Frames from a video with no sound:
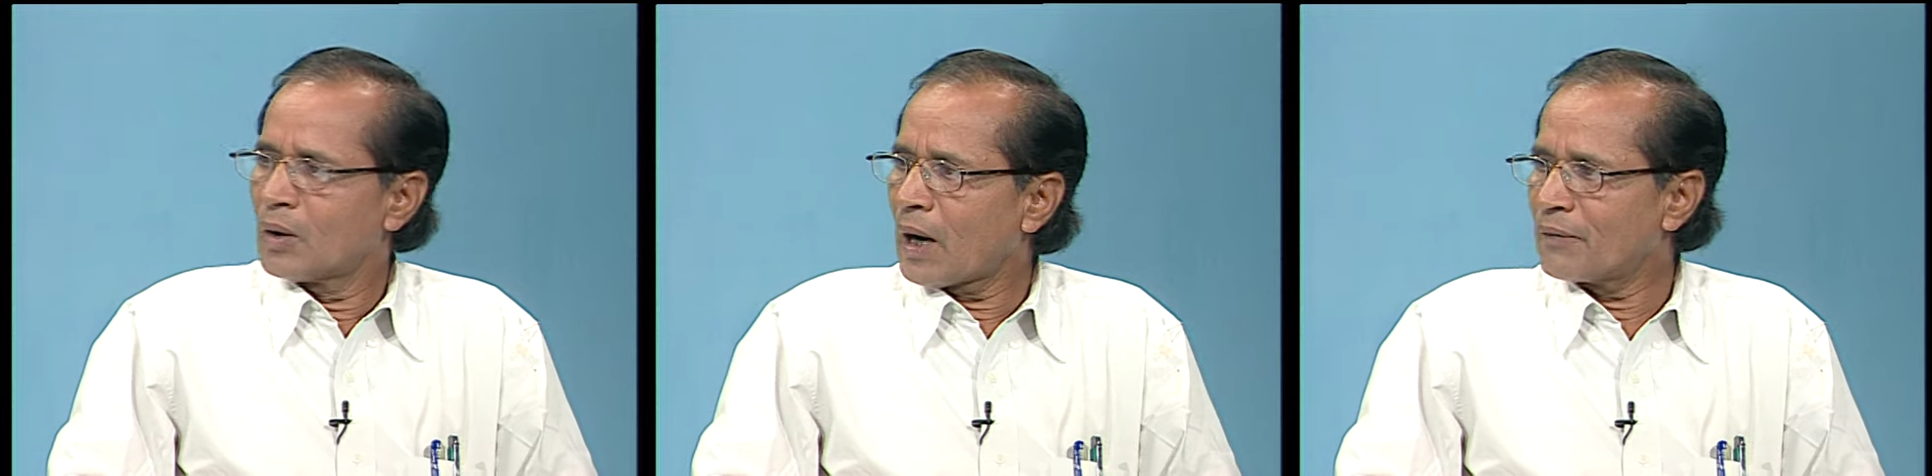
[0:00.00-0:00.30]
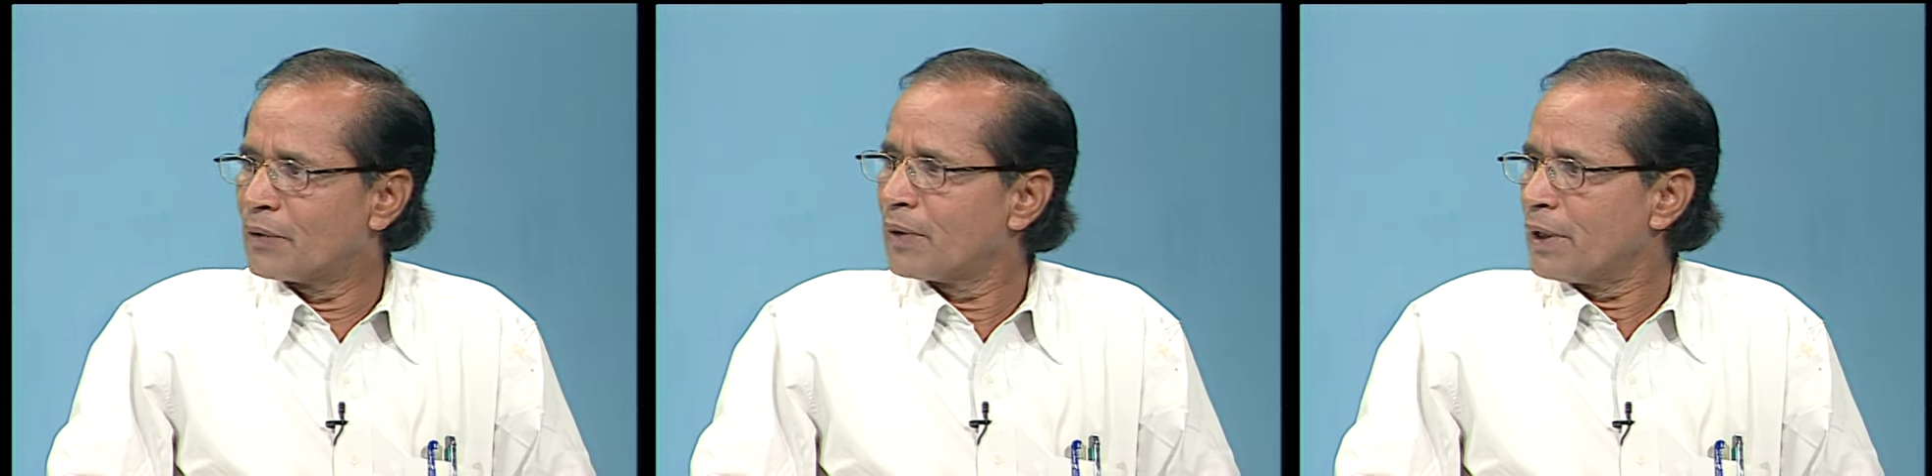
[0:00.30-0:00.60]
ఆ
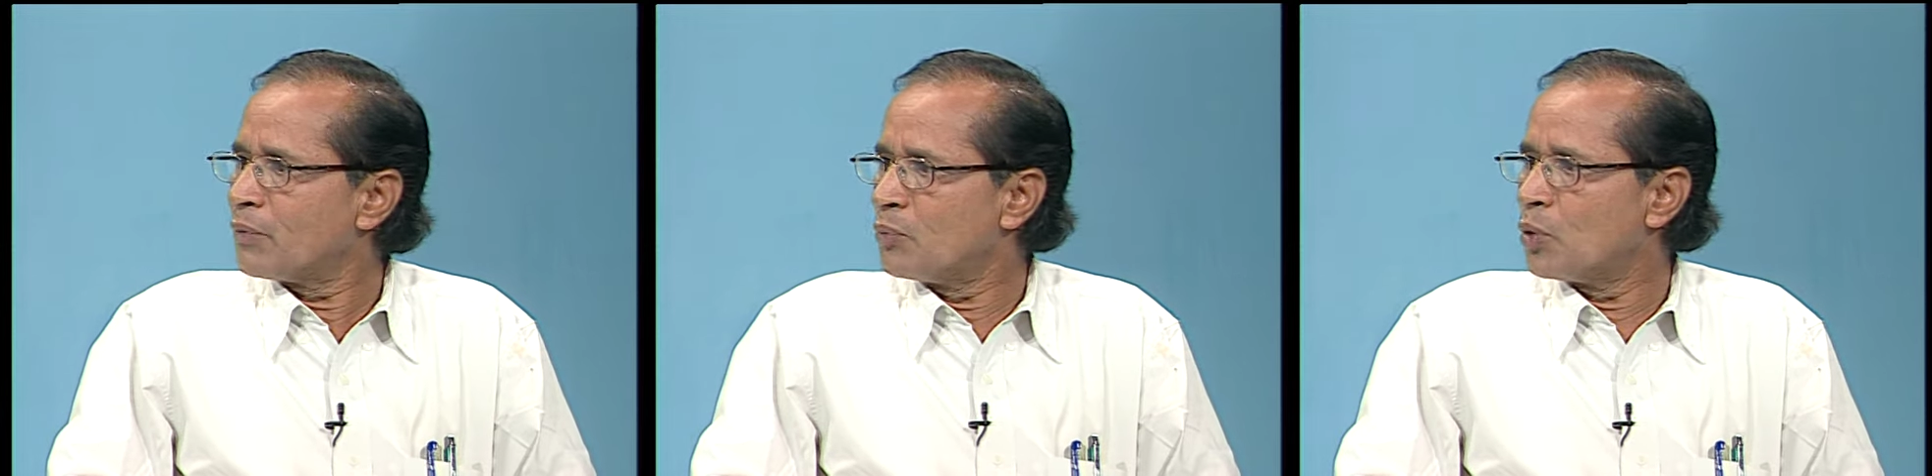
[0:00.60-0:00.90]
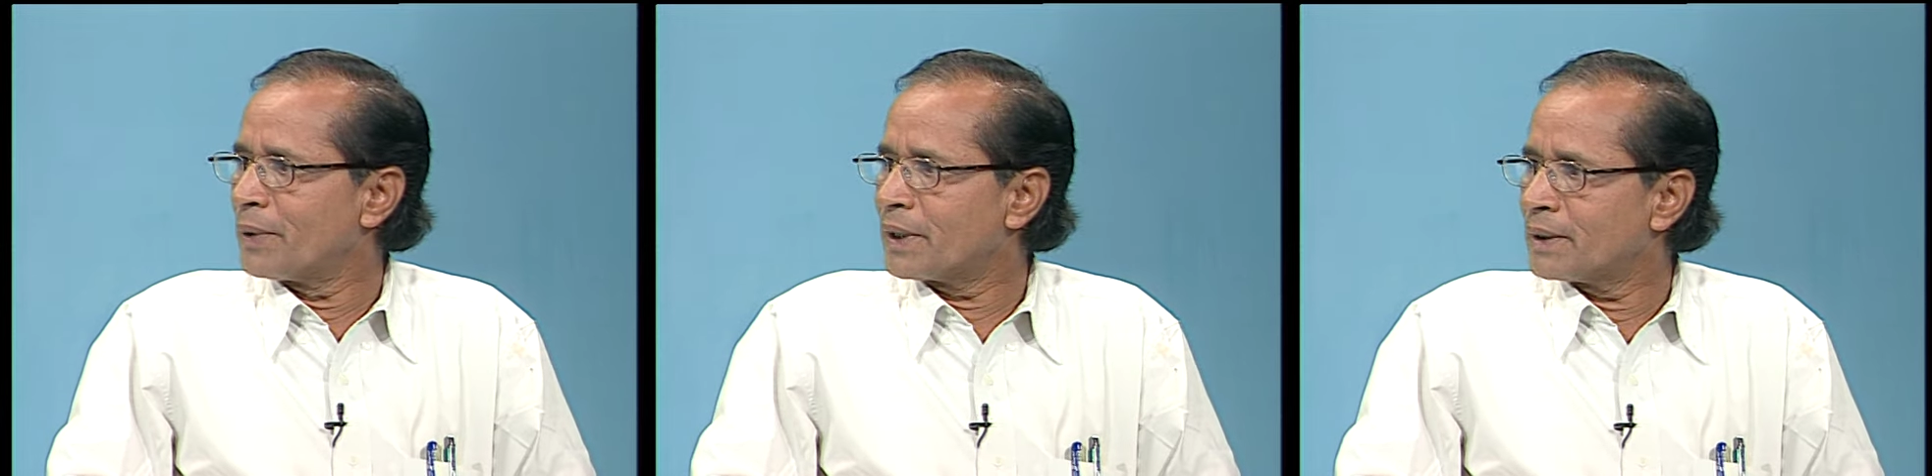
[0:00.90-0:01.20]
విలువలు లేవు
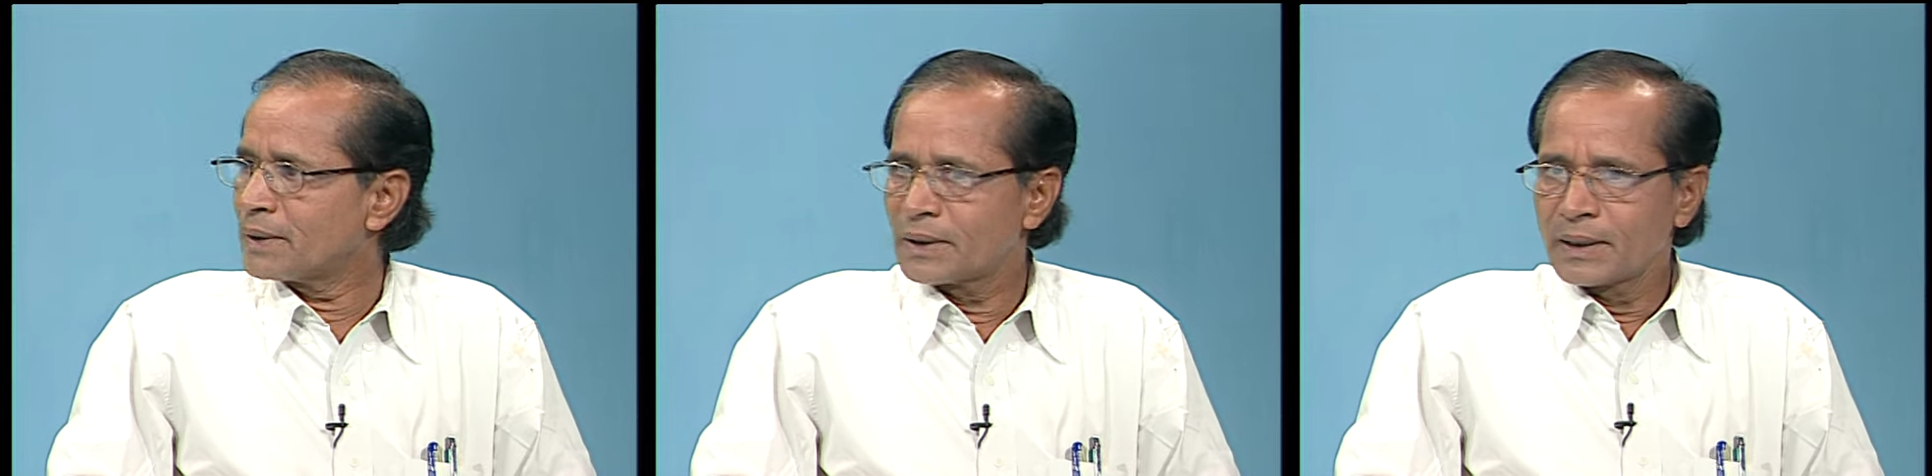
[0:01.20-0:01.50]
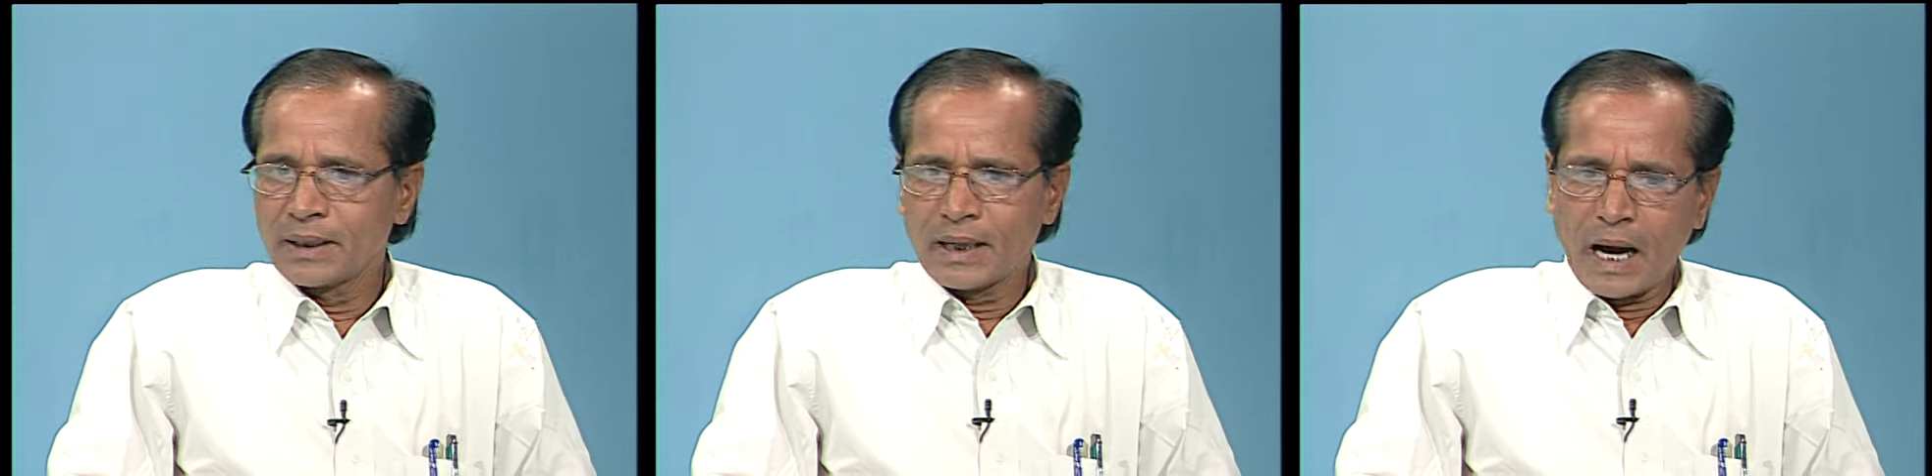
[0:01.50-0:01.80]
భూమికి
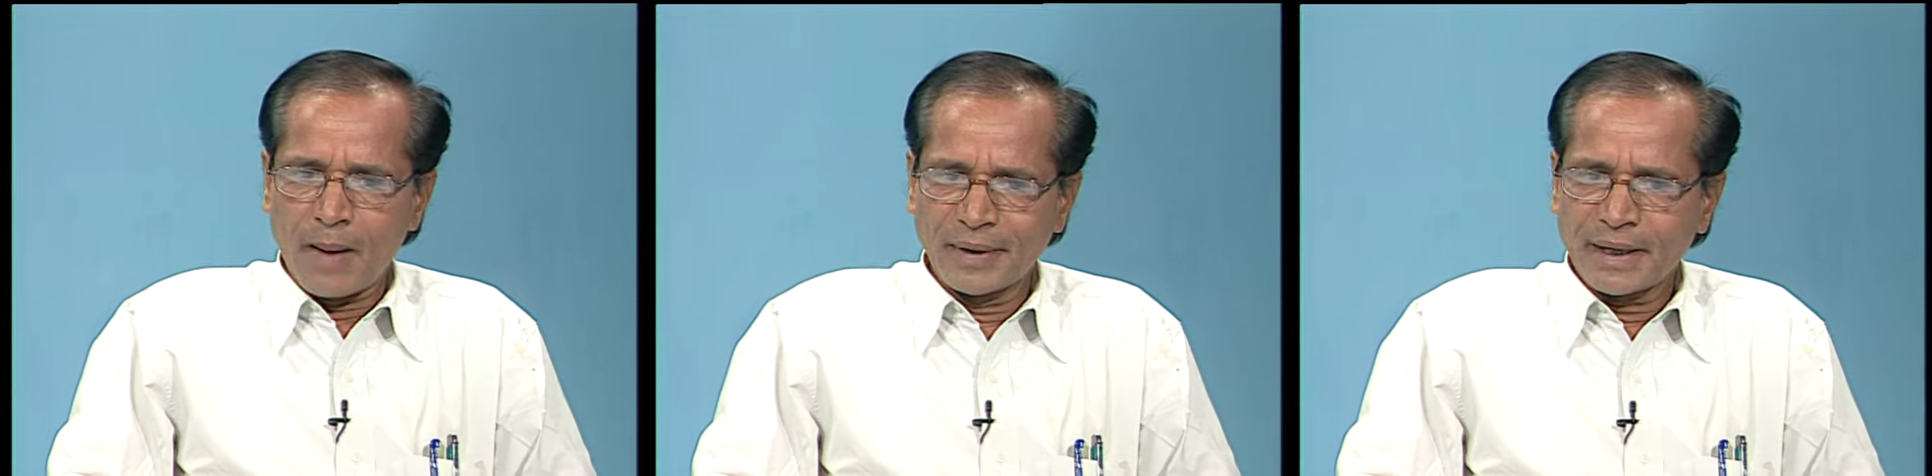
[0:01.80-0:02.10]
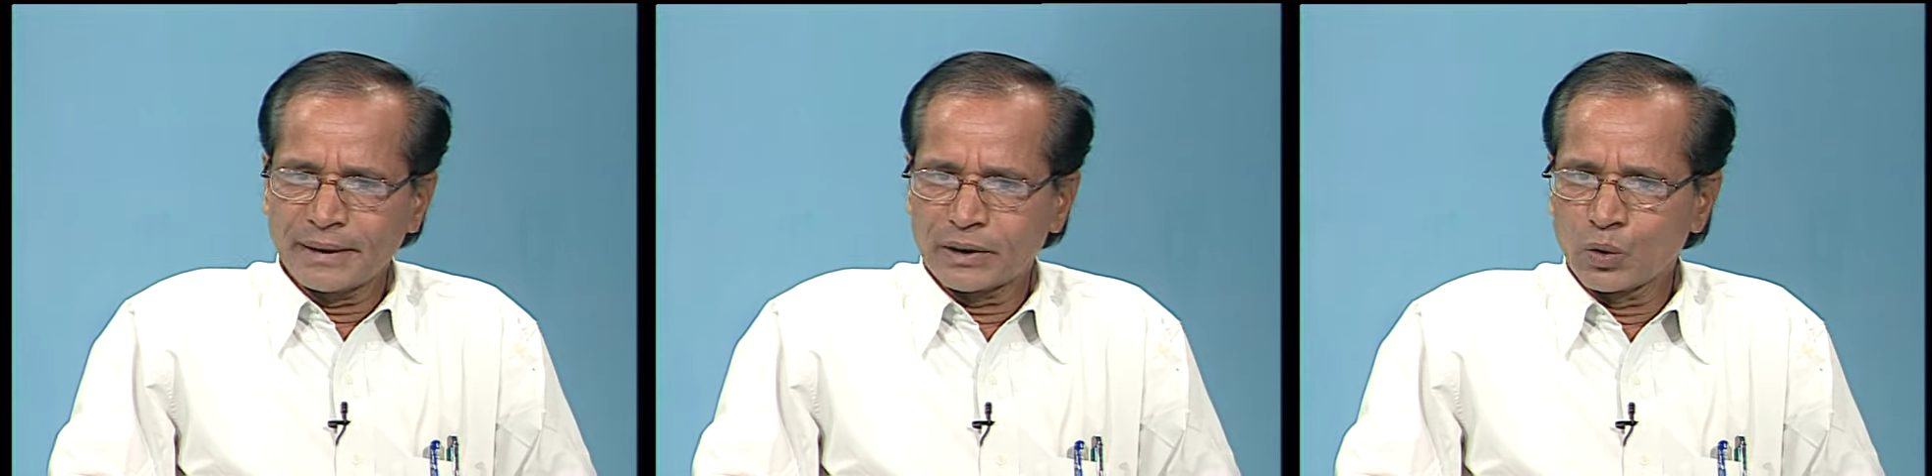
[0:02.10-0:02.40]

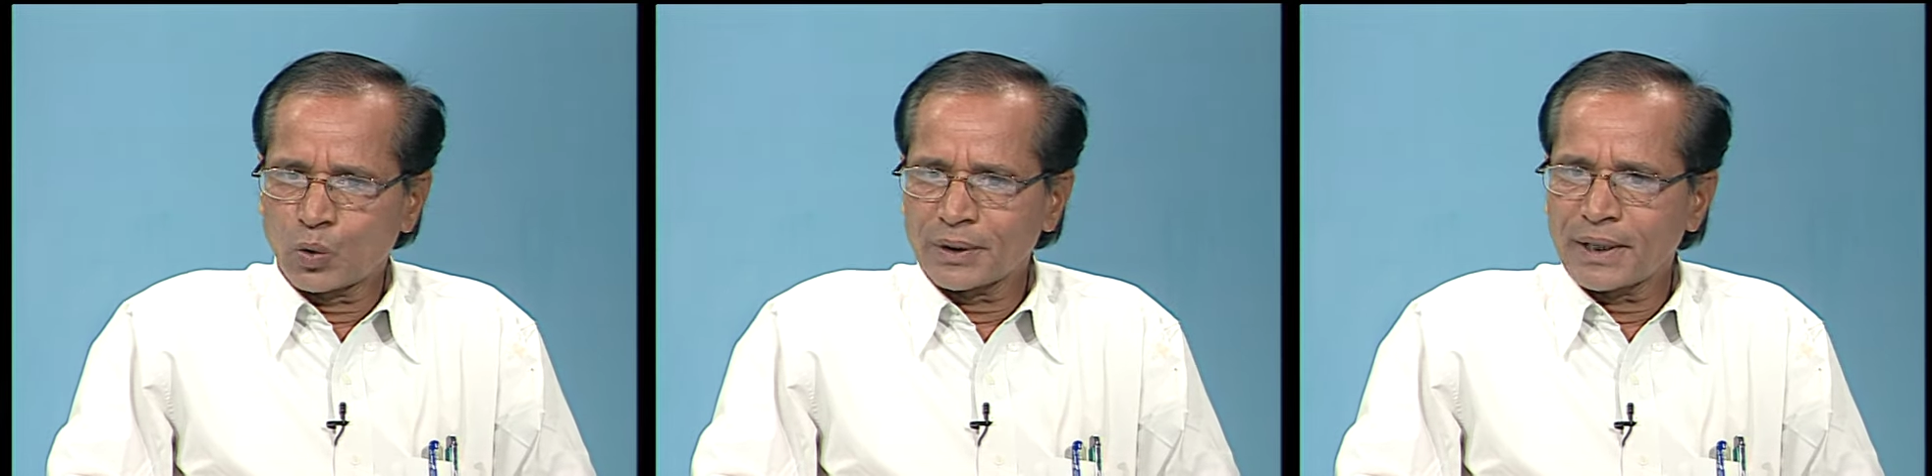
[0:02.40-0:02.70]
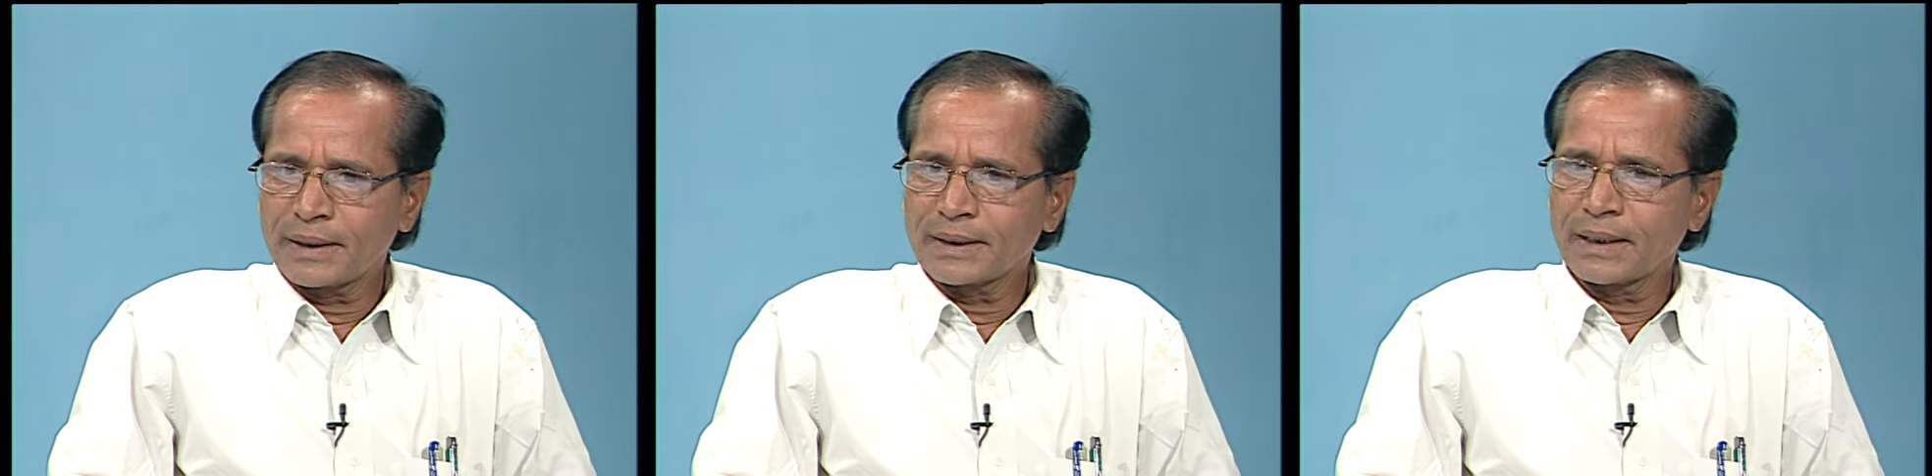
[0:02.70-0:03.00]
అమ్మడానికి
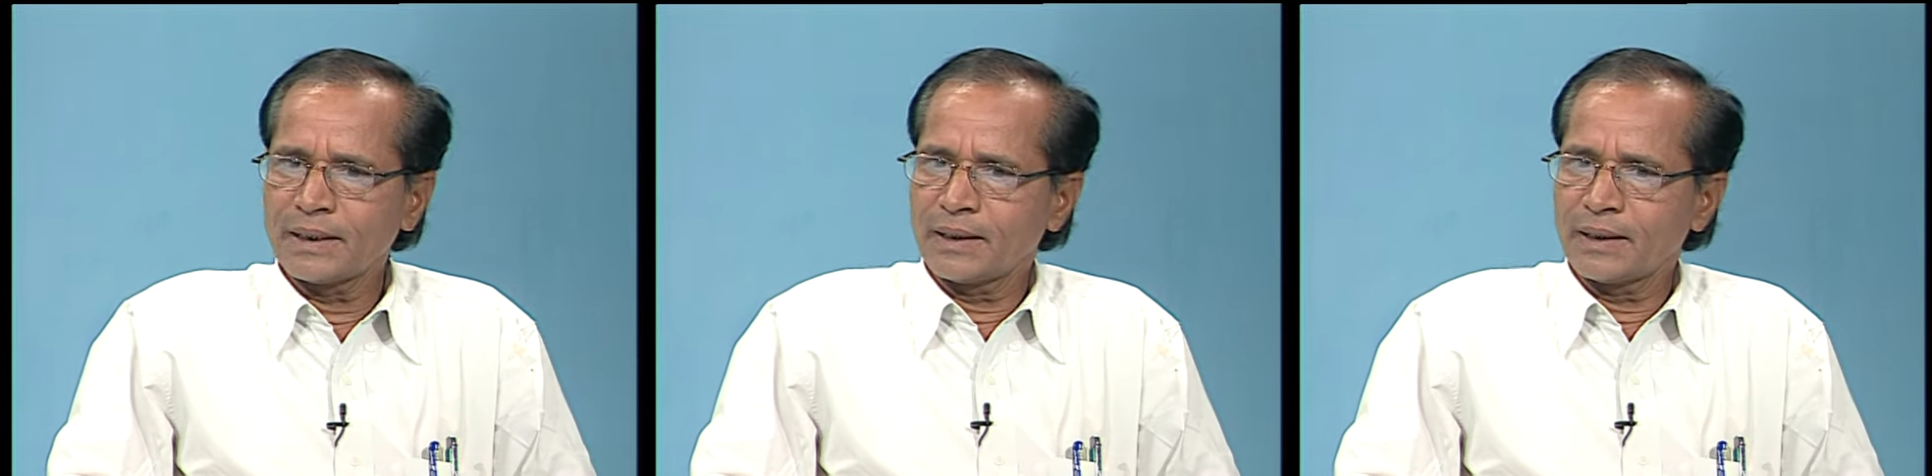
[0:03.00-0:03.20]
కొనడానికి